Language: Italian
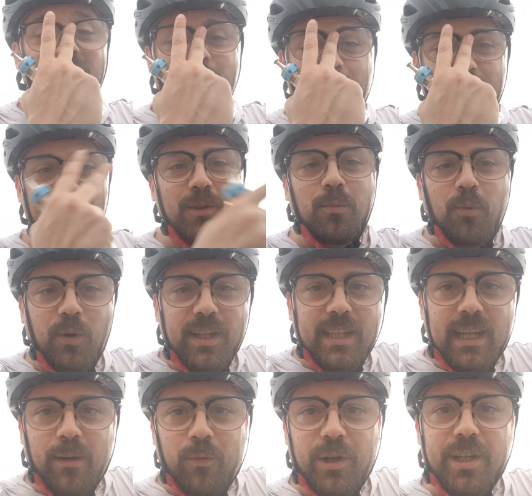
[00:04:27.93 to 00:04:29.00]
quindi comunque di
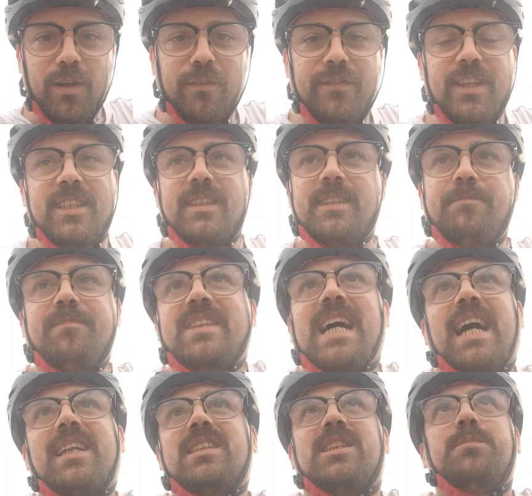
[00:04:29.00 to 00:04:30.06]
lavori ne ho fatti
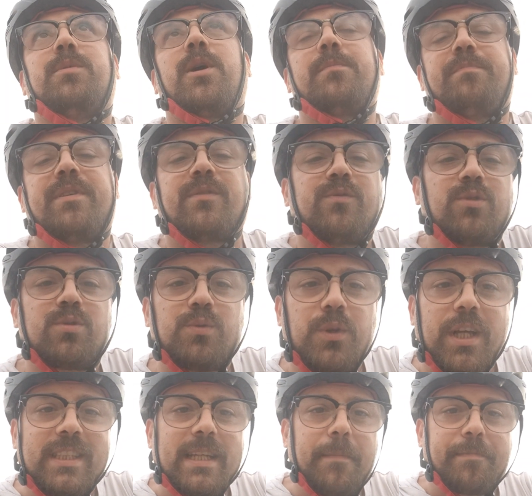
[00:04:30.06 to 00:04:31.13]
tanti, poi per
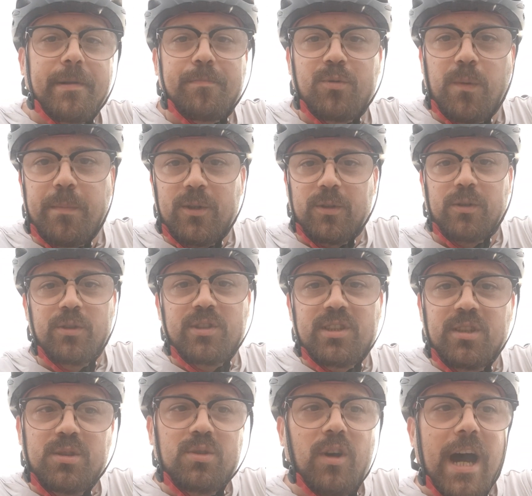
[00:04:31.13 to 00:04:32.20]
fortuna sempre più o meno nello
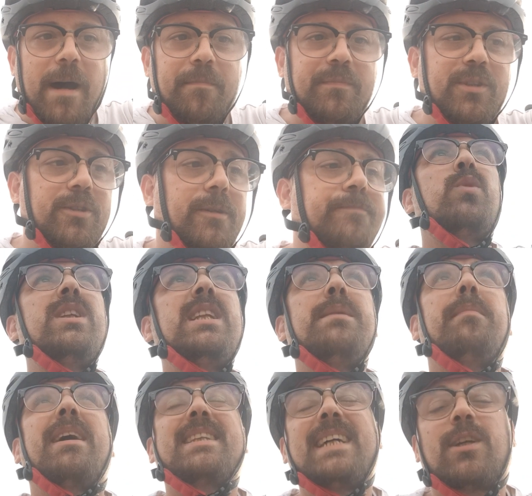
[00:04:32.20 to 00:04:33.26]
stesso ambito, quindi
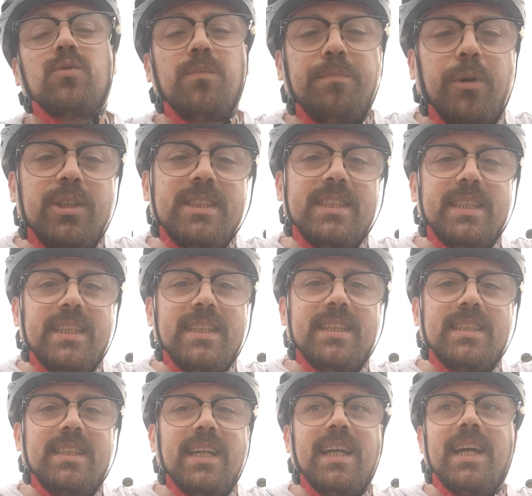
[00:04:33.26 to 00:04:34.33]
mi ha dato un po' di
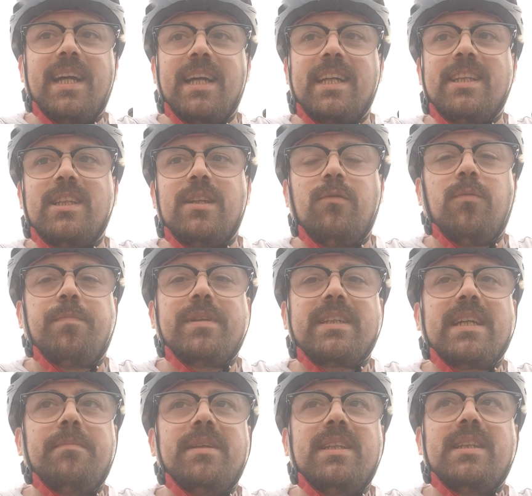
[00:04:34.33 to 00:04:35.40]
dritte e devo
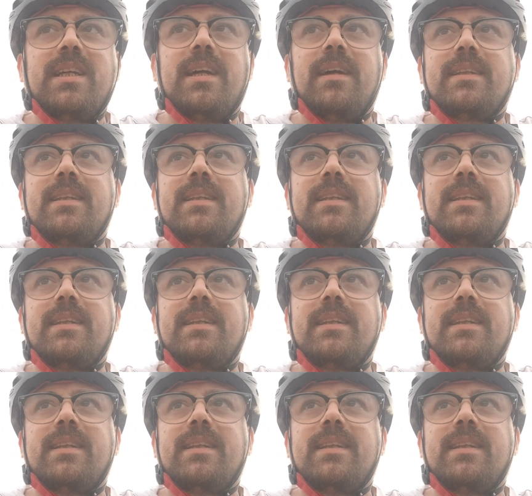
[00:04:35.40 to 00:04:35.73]
praticamente